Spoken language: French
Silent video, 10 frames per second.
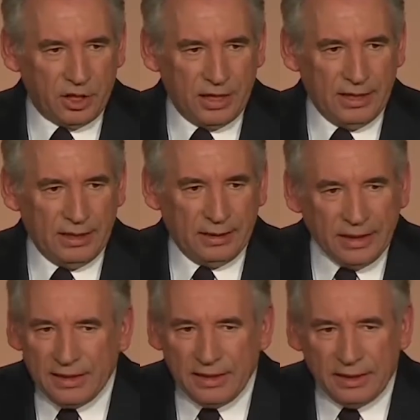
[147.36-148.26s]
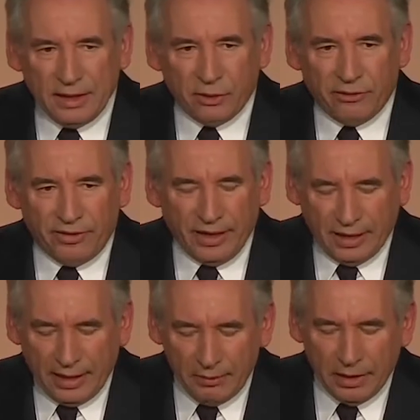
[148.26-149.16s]
J'ai décidé de
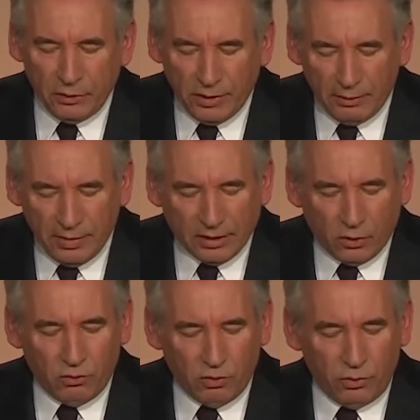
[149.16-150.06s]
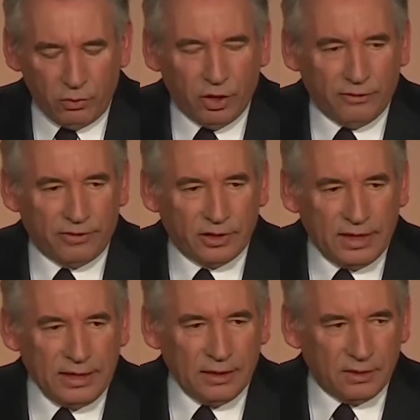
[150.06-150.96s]
faire à Emmanuel Macron une offre
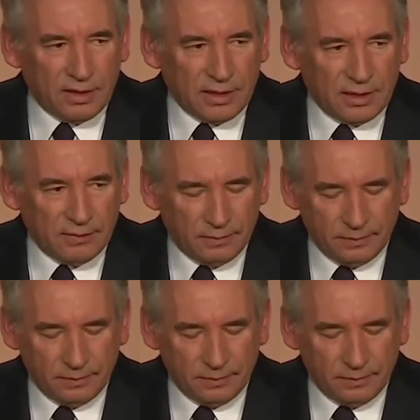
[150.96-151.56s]
d'alliance.